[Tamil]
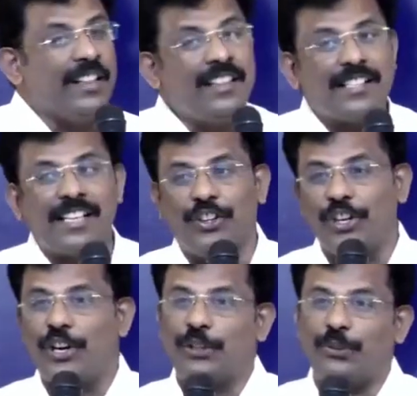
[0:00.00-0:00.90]
எந்த
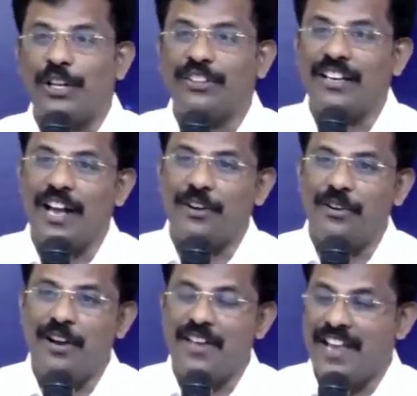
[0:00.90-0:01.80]
சத்துருக்கள்
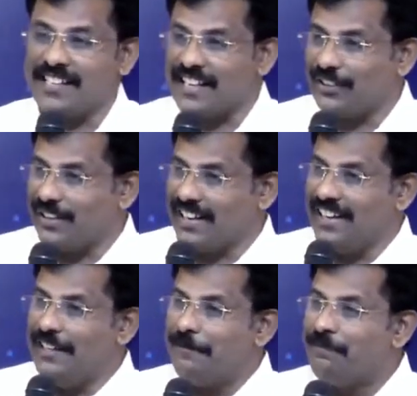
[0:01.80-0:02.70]
துரத்தினார்களோ அதே
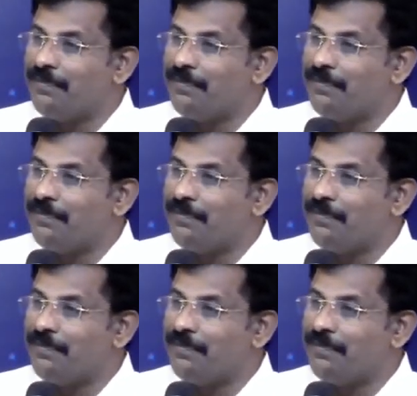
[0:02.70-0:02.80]
சத்துருக்கள்